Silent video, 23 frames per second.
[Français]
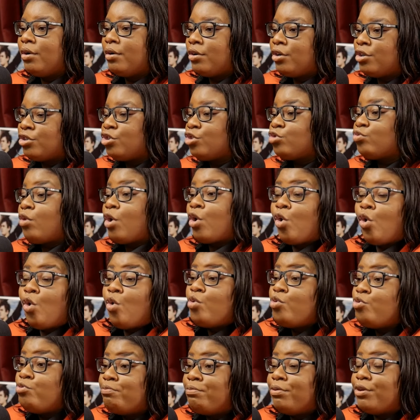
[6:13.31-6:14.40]
que ce soit gros
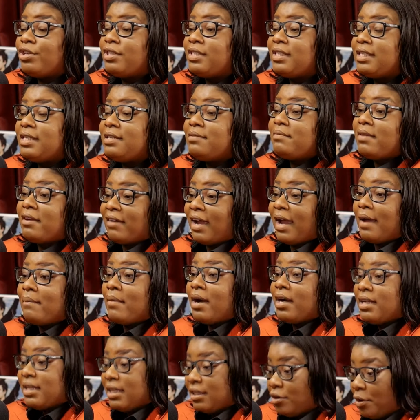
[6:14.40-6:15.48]
ou petit, mais
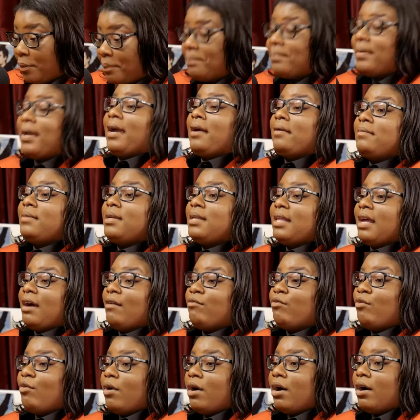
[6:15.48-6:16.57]
vraiment qui t'a permis
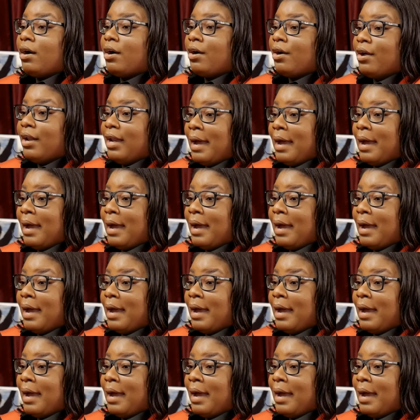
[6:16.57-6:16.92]
d'avoir euh,